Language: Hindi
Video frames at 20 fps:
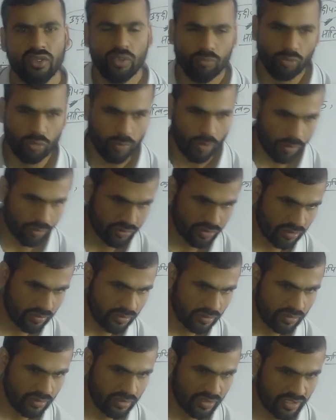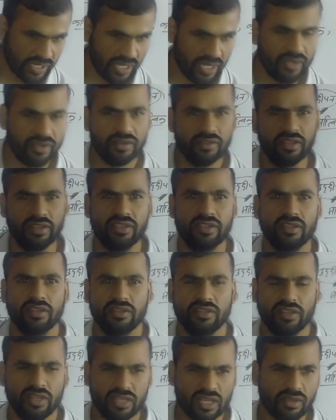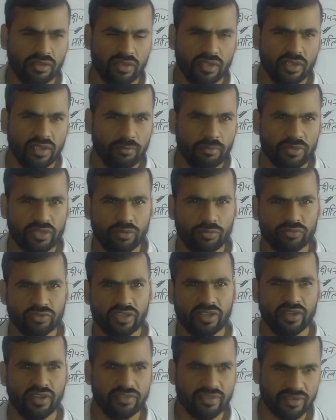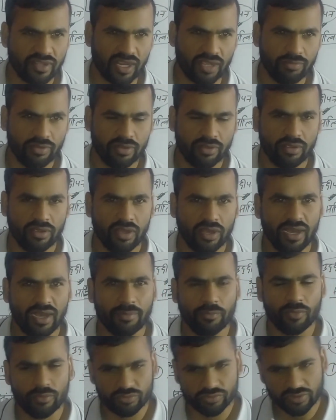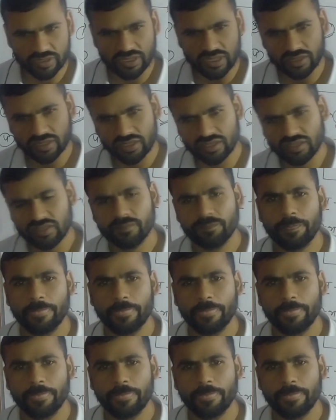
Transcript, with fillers: वो भाव क्या है निर्दयी है मतलब उसकी कंडीशन खराब है आप उसे क्या देखेंगे